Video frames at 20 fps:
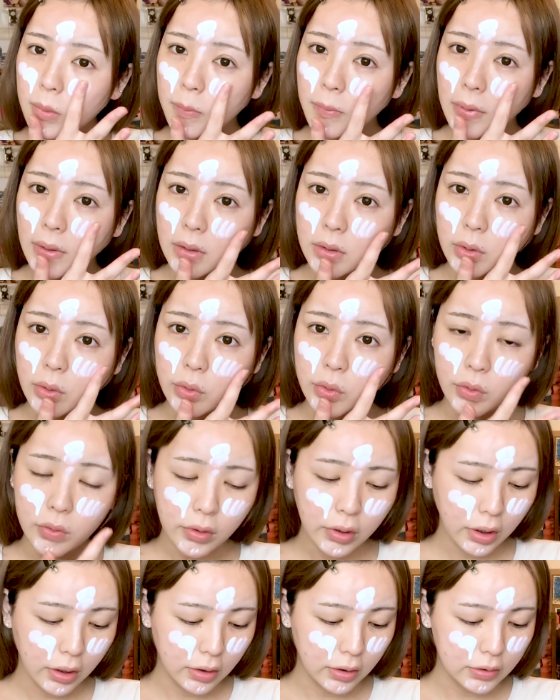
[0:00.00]
まあ今日ど
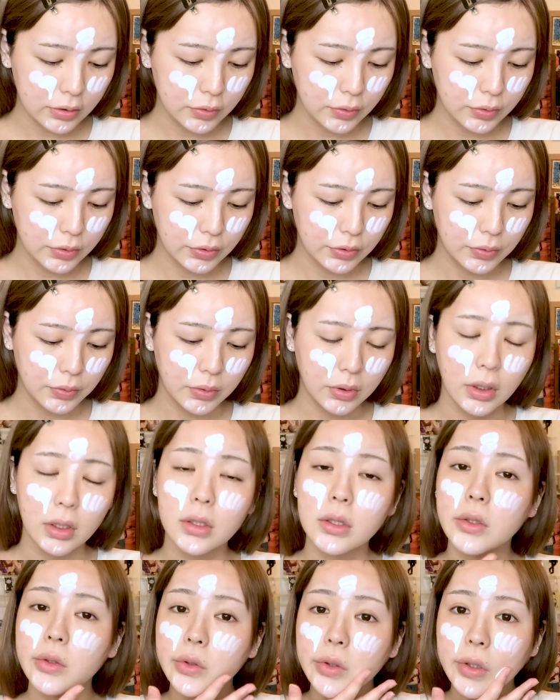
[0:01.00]
んな話をしよう
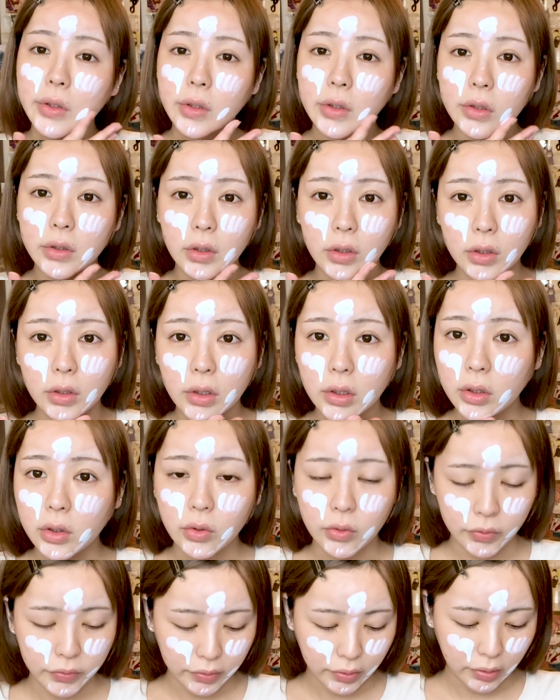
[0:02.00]
かっていう話なんだけ
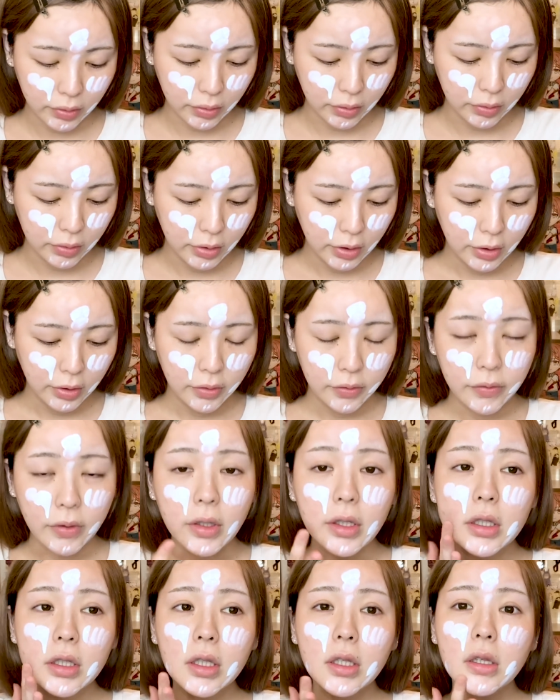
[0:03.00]
どさ、
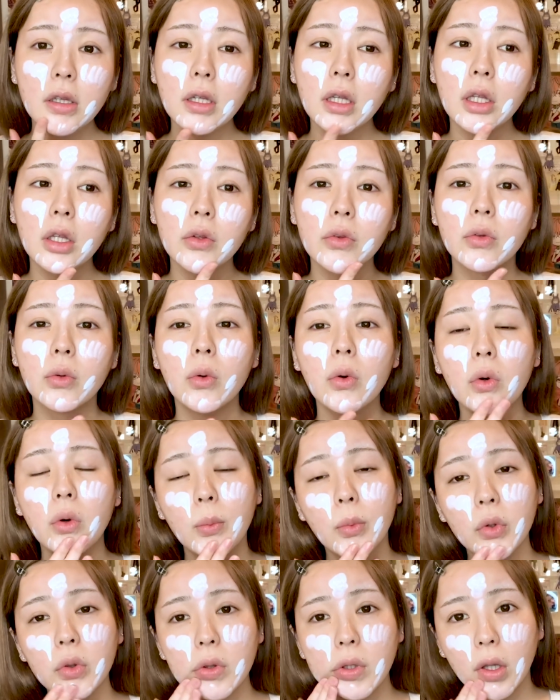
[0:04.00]
最近ね、すごい
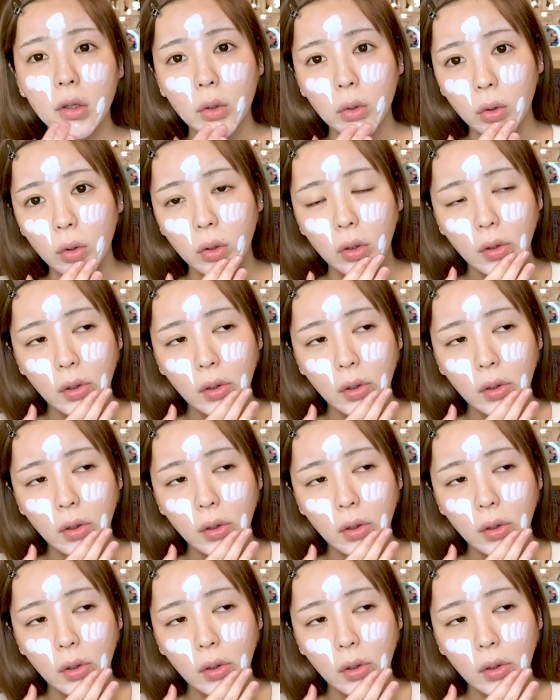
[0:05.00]
思ったの。モ